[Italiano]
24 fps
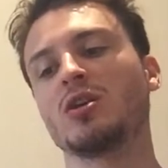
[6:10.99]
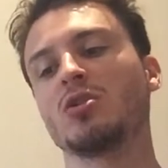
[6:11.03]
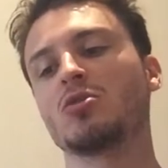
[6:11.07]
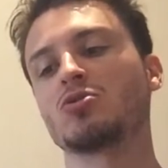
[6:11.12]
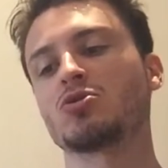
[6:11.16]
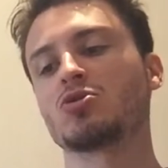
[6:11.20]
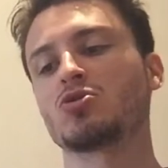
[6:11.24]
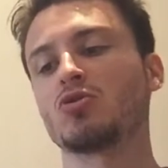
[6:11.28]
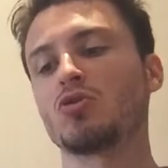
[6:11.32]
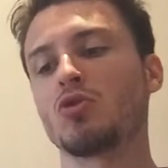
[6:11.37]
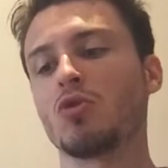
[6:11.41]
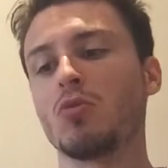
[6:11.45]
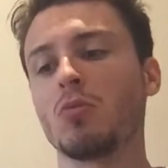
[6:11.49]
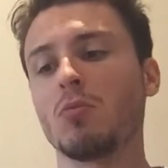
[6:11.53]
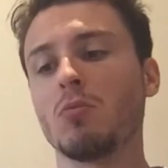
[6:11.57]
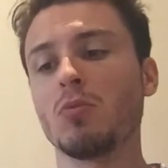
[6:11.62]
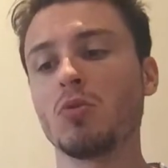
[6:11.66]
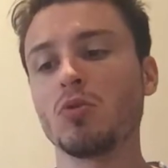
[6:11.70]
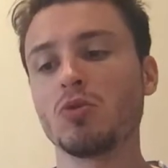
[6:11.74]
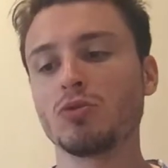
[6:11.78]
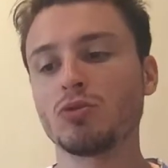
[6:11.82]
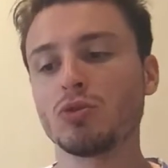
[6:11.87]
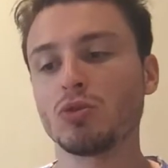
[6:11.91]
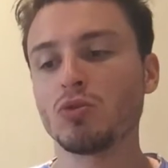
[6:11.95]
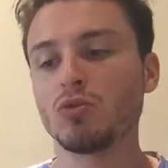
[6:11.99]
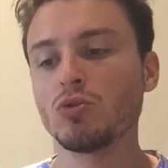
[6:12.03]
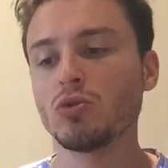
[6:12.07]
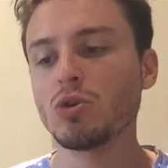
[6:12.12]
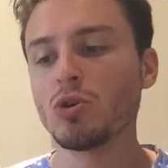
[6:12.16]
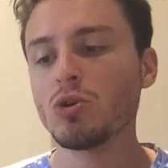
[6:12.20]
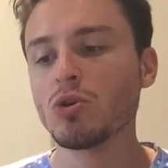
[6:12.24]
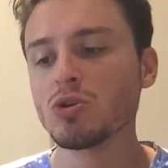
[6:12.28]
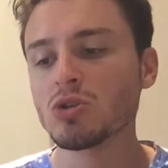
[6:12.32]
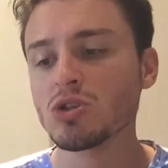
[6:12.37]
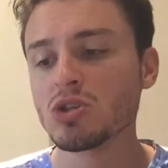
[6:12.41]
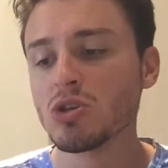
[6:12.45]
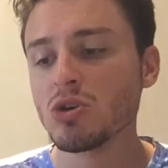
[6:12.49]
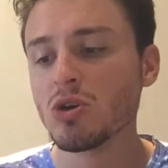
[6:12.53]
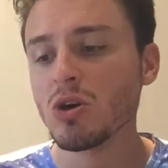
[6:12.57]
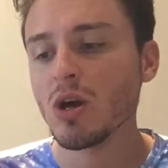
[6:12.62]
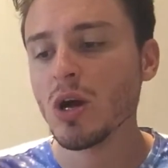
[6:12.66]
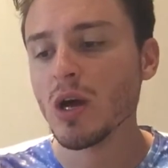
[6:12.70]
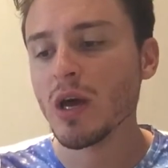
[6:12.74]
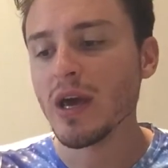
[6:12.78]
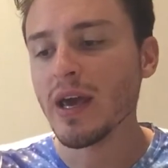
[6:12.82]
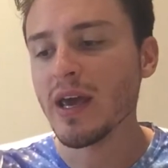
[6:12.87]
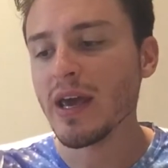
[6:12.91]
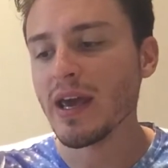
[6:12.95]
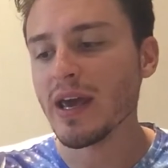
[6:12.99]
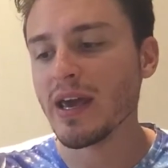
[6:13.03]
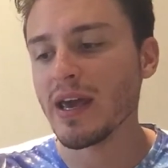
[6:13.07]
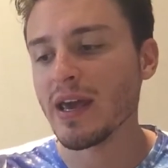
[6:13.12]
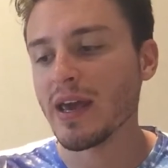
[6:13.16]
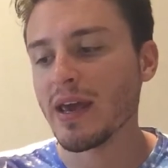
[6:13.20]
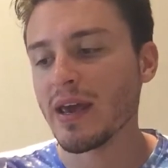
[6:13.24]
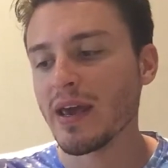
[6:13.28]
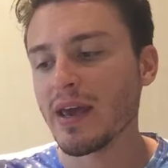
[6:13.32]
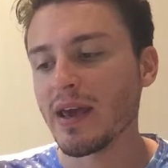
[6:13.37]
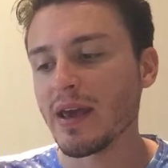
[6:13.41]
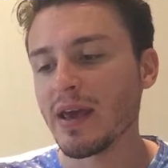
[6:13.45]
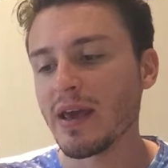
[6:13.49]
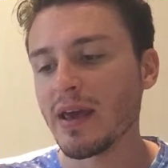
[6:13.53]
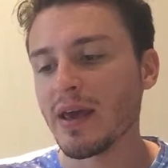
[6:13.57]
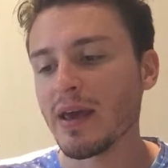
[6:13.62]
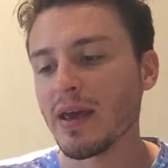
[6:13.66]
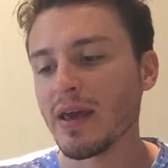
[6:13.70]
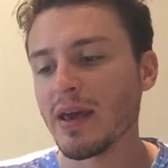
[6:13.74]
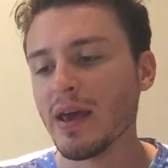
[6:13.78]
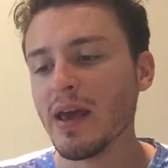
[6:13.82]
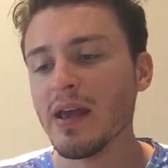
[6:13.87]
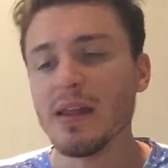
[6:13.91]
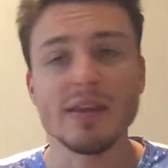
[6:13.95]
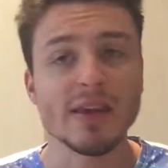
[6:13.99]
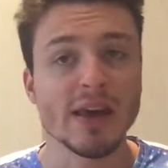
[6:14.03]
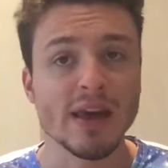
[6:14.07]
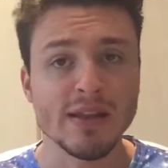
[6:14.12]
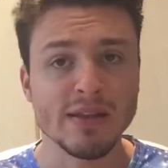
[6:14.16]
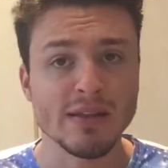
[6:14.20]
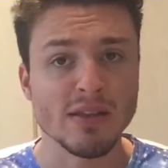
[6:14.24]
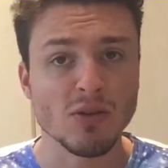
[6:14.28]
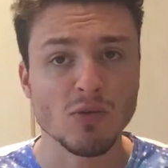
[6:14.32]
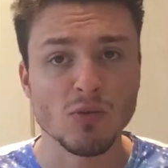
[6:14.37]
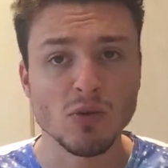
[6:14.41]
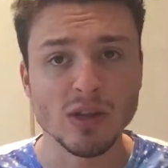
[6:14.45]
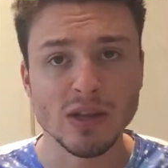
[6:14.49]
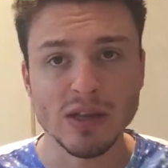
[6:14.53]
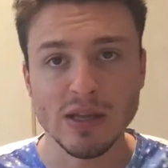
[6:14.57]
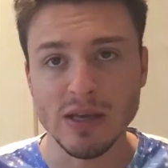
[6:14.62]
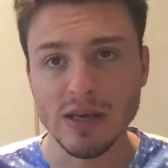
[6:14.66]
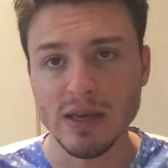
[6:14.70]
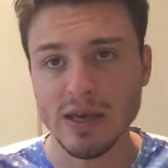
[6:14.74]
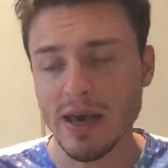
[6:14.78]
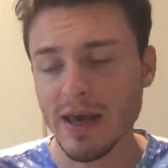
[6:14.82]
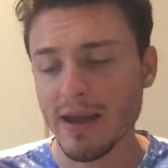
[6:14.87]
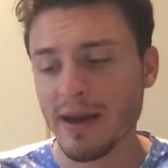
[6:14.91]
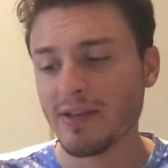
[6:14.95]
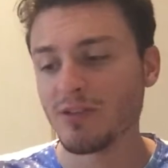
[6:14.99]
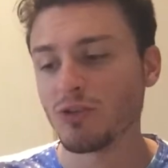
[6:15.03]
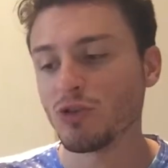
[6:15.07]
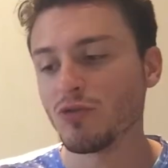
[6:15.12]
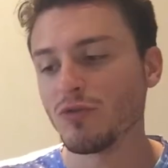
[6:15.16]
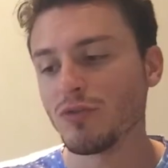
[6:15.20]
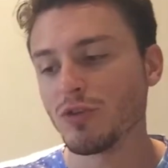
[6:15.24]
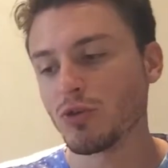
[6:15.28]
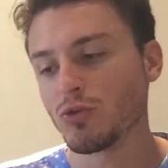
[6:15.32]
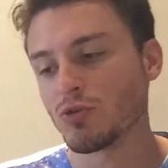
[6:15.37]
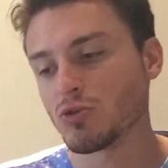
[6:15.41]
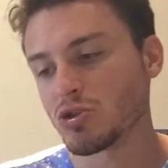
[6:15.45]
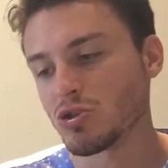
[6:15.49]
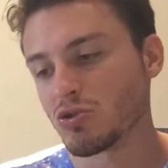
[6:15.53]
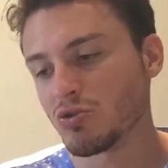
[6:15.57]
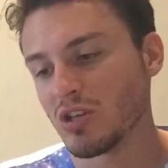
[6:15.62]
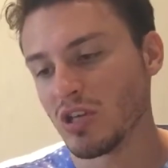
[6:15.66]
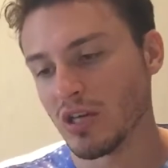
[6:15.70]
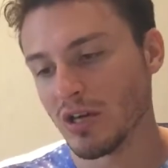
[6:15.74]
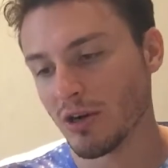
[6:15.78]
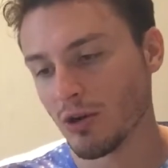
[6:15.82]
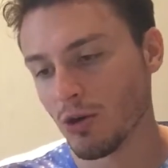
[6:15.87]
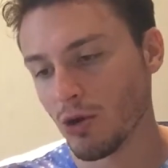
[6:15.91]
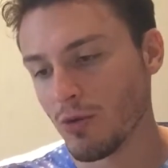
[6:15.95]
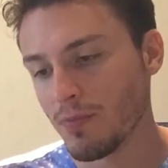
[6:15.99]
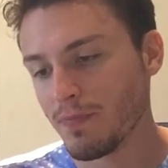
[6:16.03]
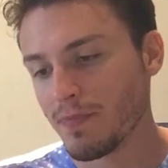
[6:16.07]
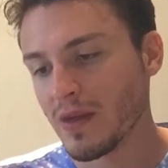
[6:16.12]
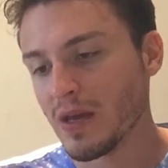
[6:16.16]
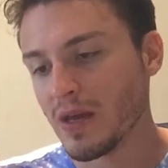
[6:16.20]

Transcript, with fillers: Io sono molto curioso e, niente, quindi era doveroso dirlo.